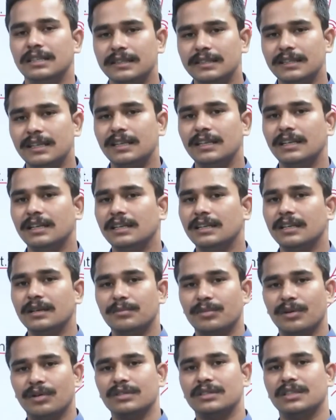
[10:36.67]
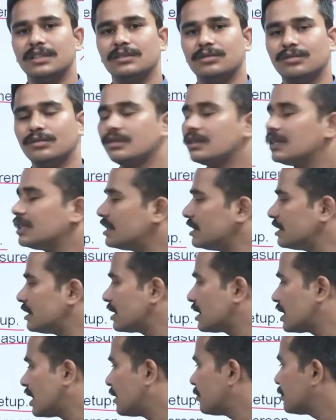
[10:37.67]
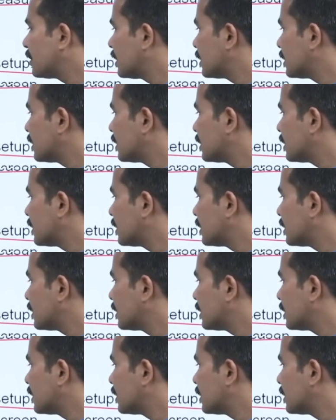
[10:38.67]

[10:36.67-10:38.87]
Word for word: इसलिए ये बहुत ही द्रुत गति से काम